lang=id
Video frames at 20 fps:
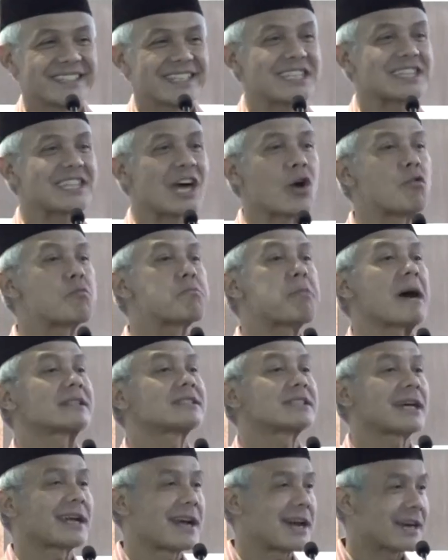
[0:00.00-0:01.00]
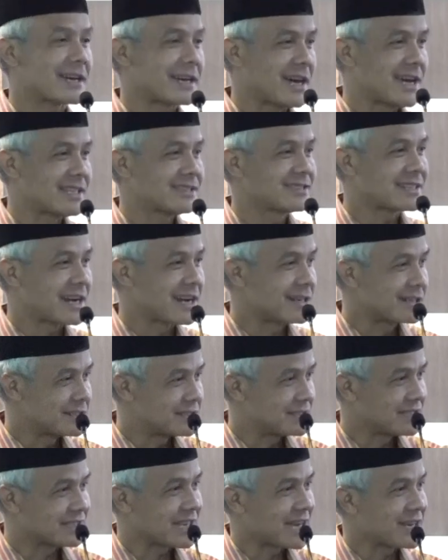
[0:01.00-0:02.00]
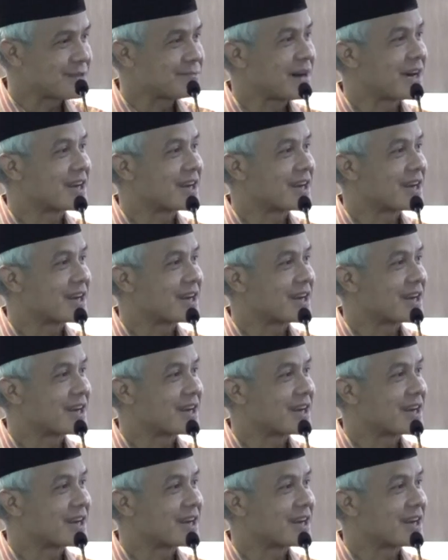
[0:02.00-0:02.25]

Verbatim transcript: Kita upacarakan, tradisikan